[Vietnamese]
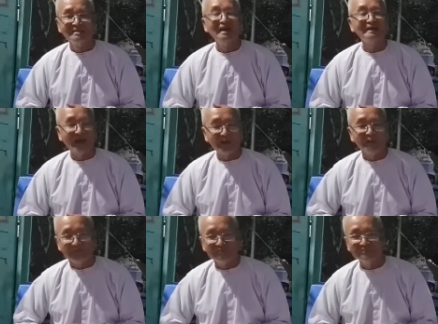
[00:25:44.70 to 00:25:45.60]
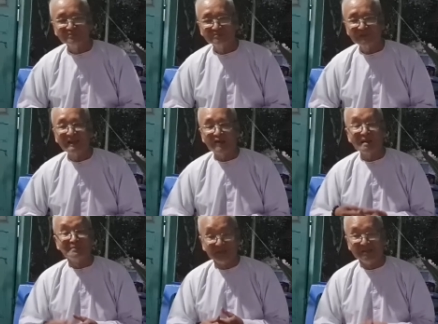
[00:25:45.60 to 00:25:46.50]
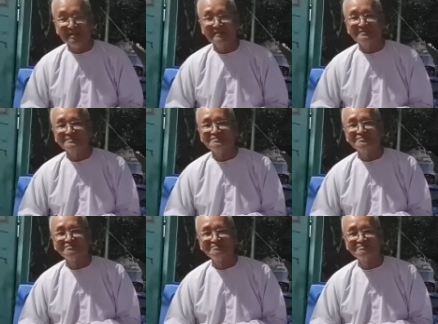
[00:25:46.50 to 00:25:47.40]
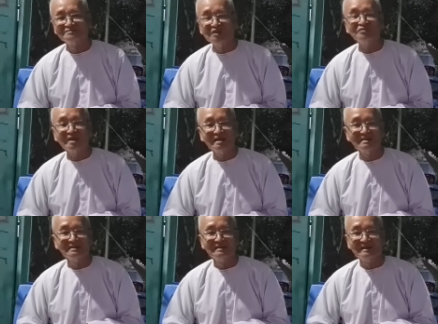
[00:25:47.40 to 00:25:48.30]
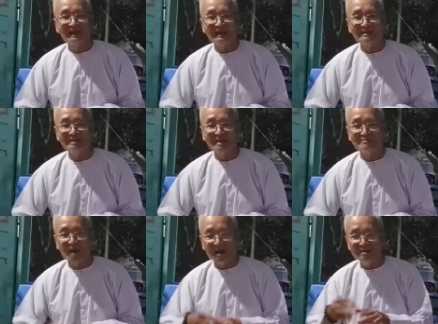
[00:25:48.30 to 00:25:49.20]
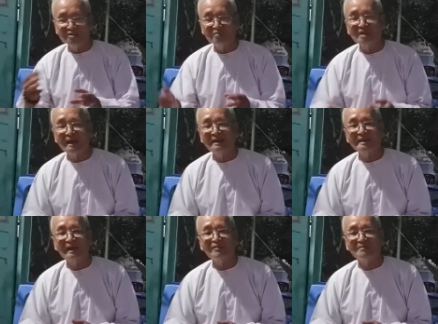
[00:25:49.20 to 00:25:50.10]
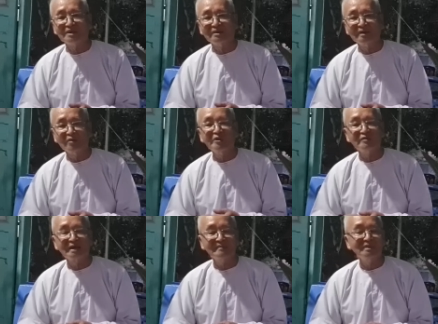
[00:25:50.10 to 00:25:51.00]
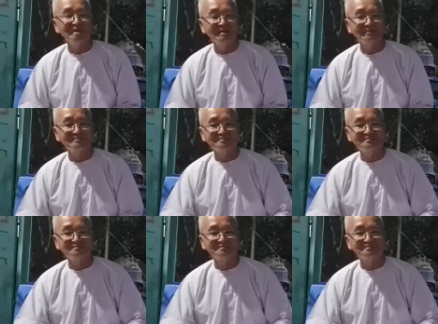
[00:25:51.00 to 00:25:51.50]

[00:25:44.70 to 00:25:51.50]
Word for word: nhân đạo cái đạo làm người trước tiên là đức thầy mở ra chúng ta cái đạo làm người của điều đăng cấm thứ nhất